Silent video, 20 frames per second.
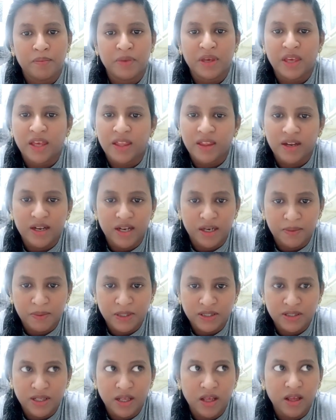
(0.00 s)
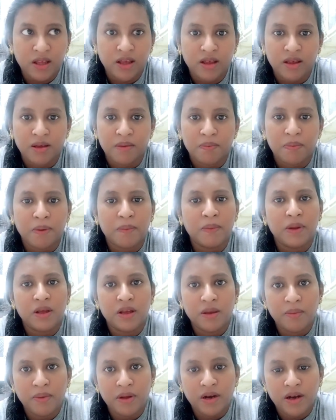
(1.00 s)
మీకు ఏదైనా అనిపిస్తే
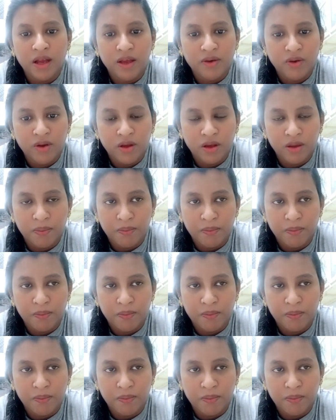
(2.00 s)
పబ్లిక్గా మీరు లైవ్లో